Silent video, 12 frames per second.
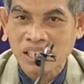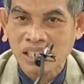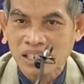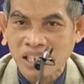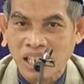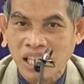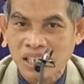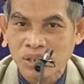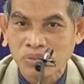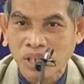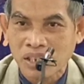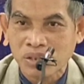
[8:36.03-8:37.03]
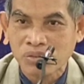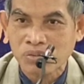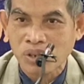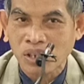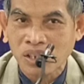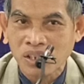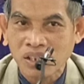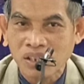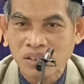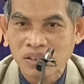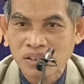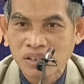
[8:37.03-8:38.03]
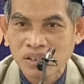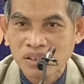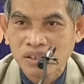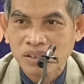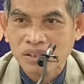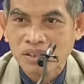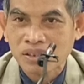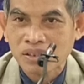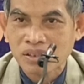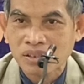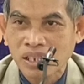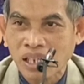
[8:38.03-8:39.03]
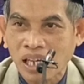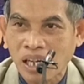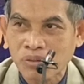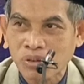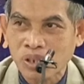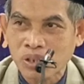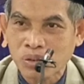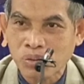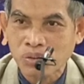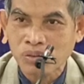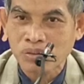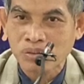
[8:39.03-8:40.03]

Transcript: secara sunatullah ya Allah itu